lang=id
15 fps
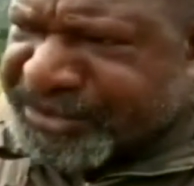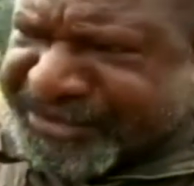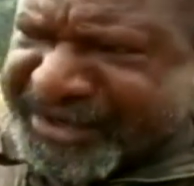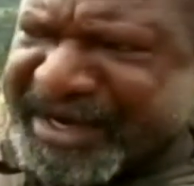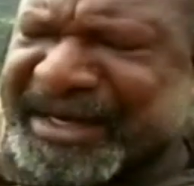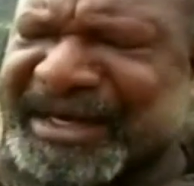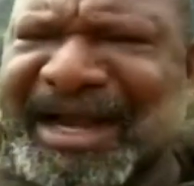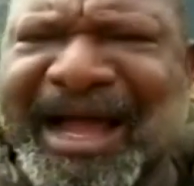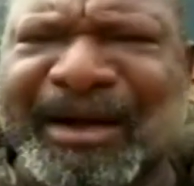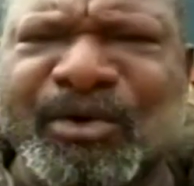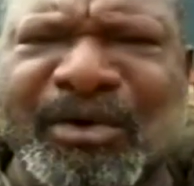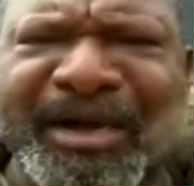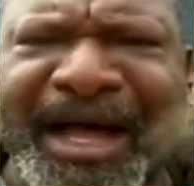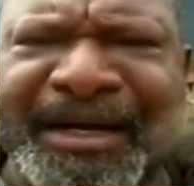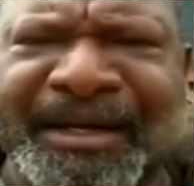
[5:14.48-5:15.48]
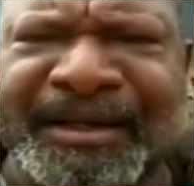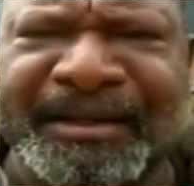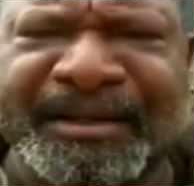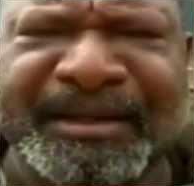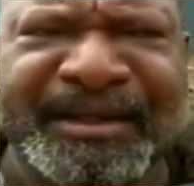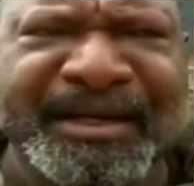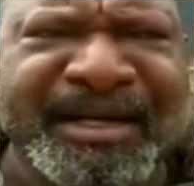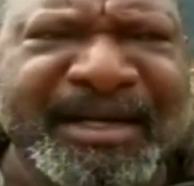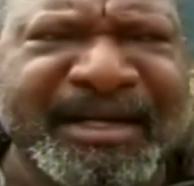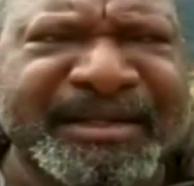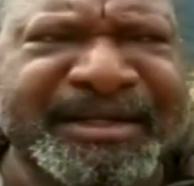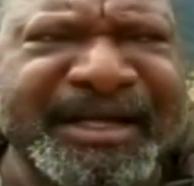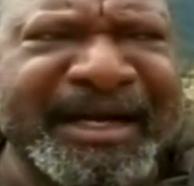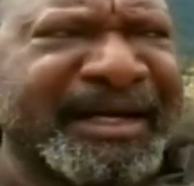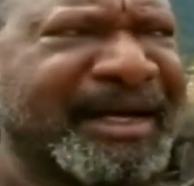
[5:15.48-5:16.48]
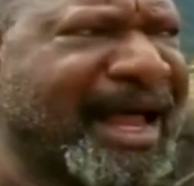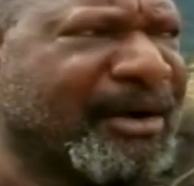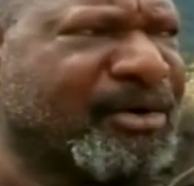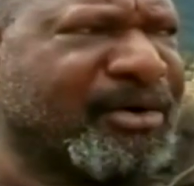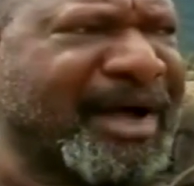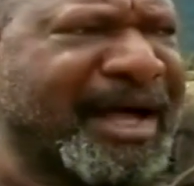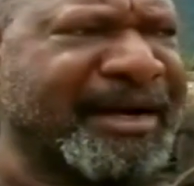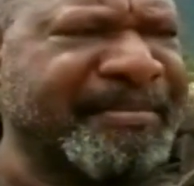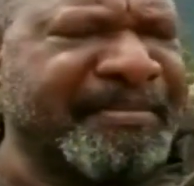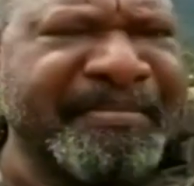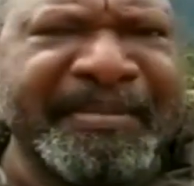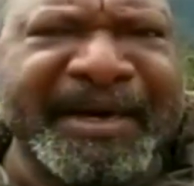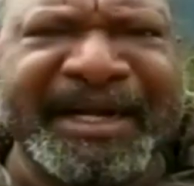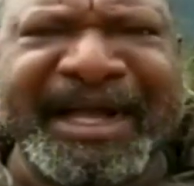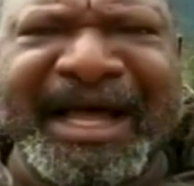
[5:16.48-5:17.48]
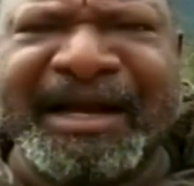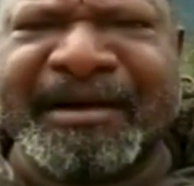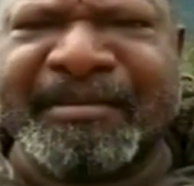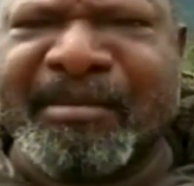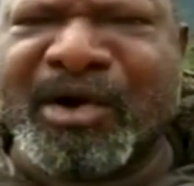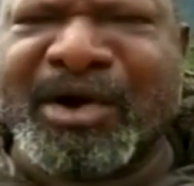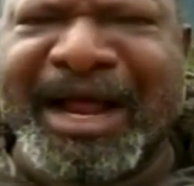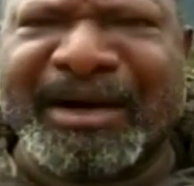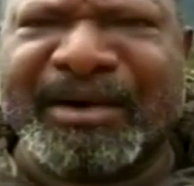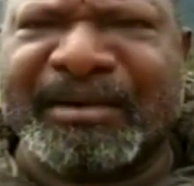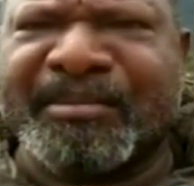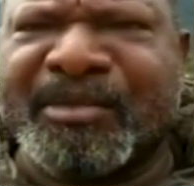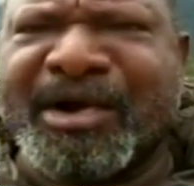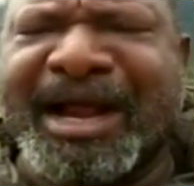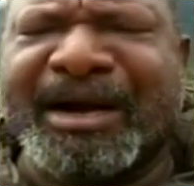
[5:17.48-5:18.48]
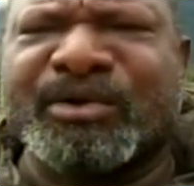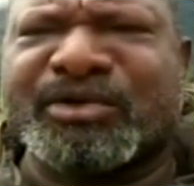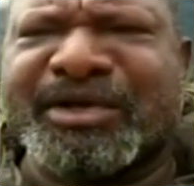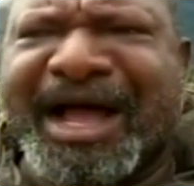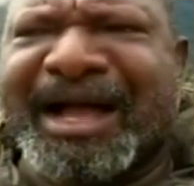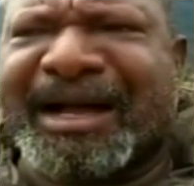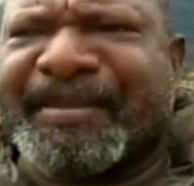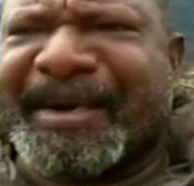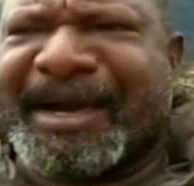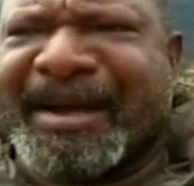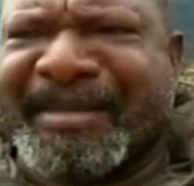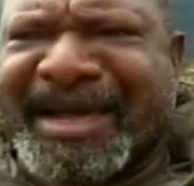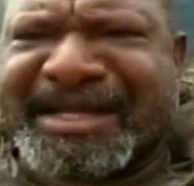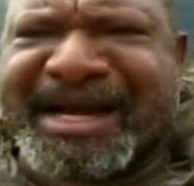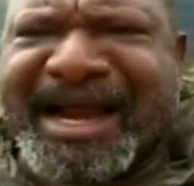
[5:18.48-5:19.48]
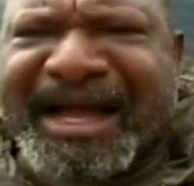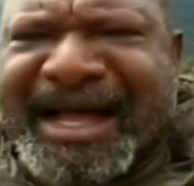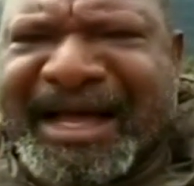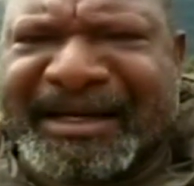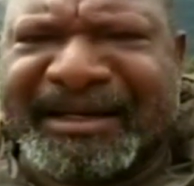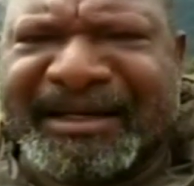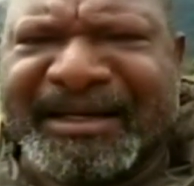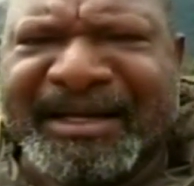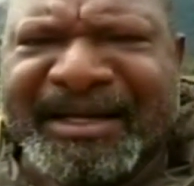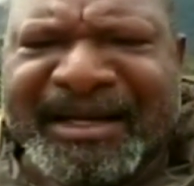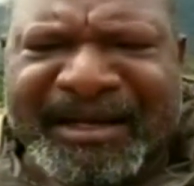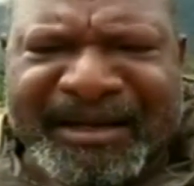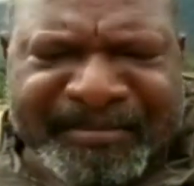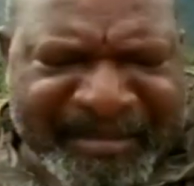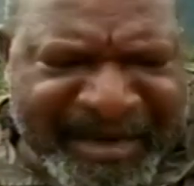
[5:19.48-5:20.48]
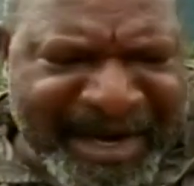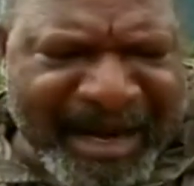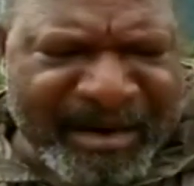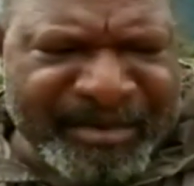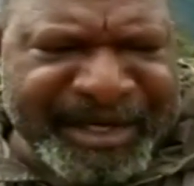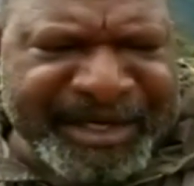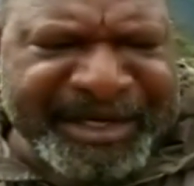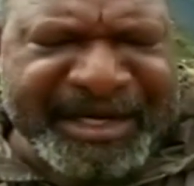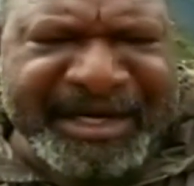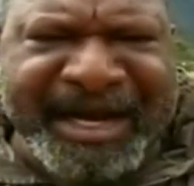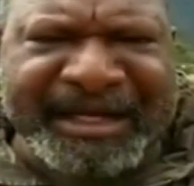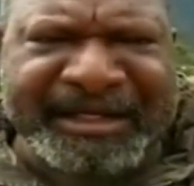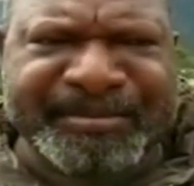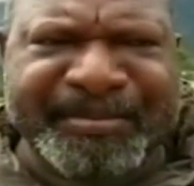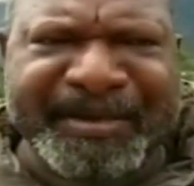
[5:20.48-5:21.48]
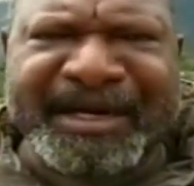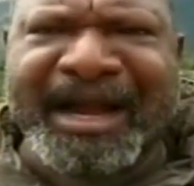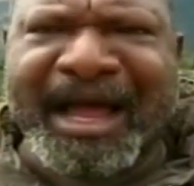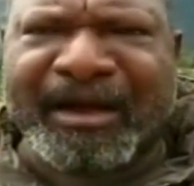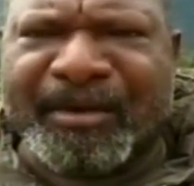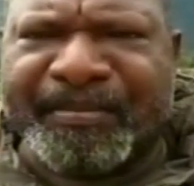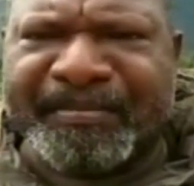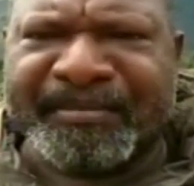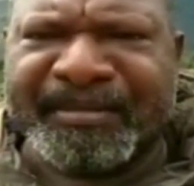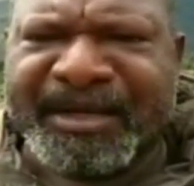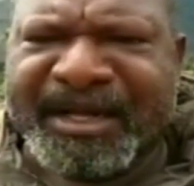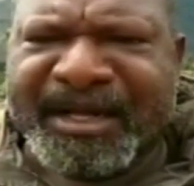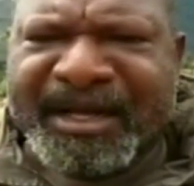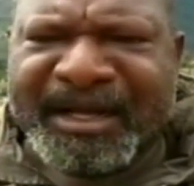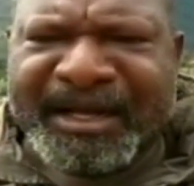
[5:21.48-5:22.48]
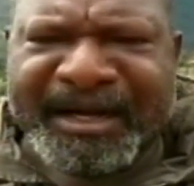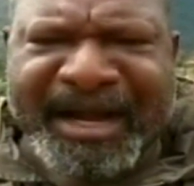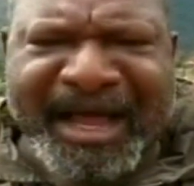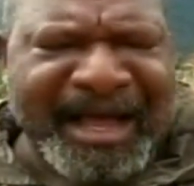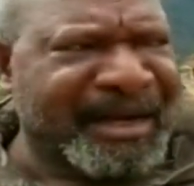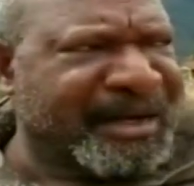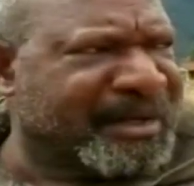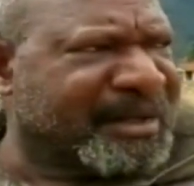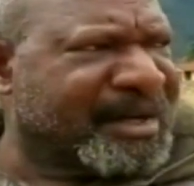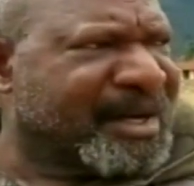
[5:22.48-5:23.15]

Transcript: sering lakukan, sering lakukan berikan modal modal usaha kepada masyarakat melalui dinas perindakan. Dan